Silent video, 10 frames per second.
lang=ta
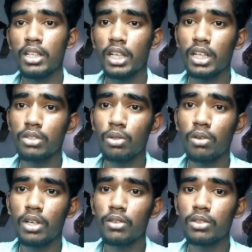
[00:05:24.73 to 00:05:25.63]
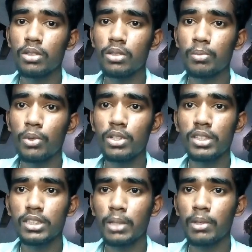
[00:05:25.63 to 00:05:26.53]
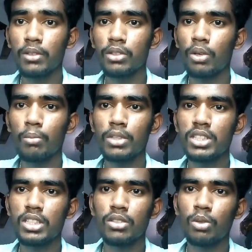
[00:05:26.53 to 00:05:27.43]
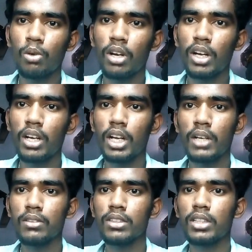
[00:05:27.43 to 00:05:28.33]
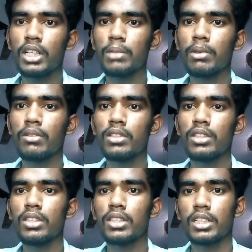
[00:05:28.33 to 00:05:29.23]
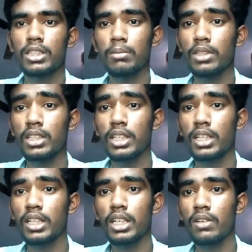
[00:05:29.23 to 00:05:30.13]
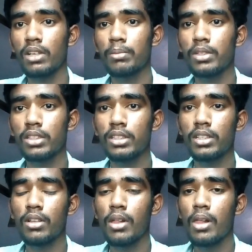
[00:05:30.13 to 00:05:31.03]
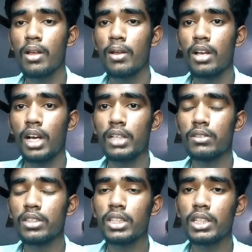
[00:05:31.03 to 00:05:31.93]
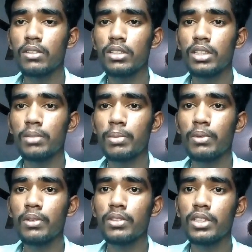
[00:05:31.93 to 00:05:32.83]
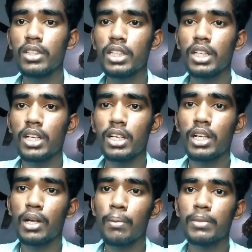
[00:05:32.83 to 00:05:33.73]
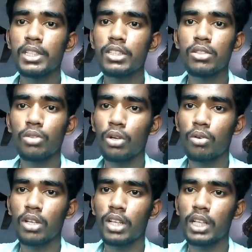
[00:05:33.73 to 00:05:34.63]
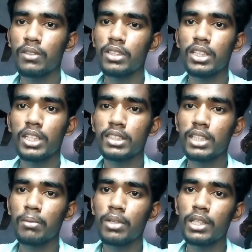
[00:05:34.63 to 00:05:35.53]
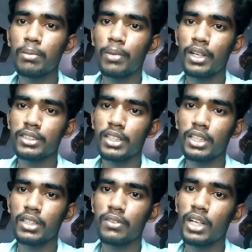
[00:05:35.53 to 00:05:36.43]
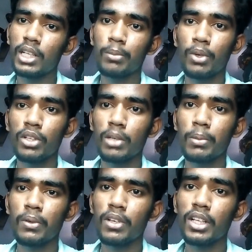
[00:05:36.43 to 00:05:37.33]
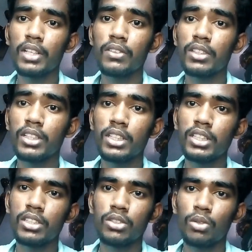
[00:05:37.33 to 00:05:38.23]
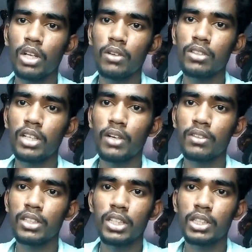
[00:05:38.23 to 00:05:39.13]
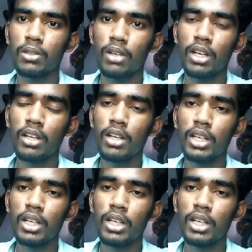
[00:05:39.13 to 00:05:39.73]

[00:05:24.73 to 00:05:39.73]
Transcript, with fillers: எல்லோரும் சொல்லுவாங்க வந்து போலீஸ் எக்ஸாம்னா வந்து ரொம்ப ஈஸின்னு சொல்லுவாங்க ஆனால் வந்து கண்டிப்பாக வந்து கஷ்டமாக தான் கேட்கறதுக்கான வாய்ப்பு இருக்குது அது வந்து நீங்கள் வந்து இப்போவே வந்து நீங்கள் ஈஸின்னு சொல்லக்கூடாது அதை வந்து நீங்கள் எக்ஸாம் எழுதி பாஸ் ஆகி வேலைக்கு போனதுக்கப்புறம் அதை வந்து நீங்கள் ஈஸின்னு சொன்னால் வந்து நான் வந்து ஏற்றுக்குவேன்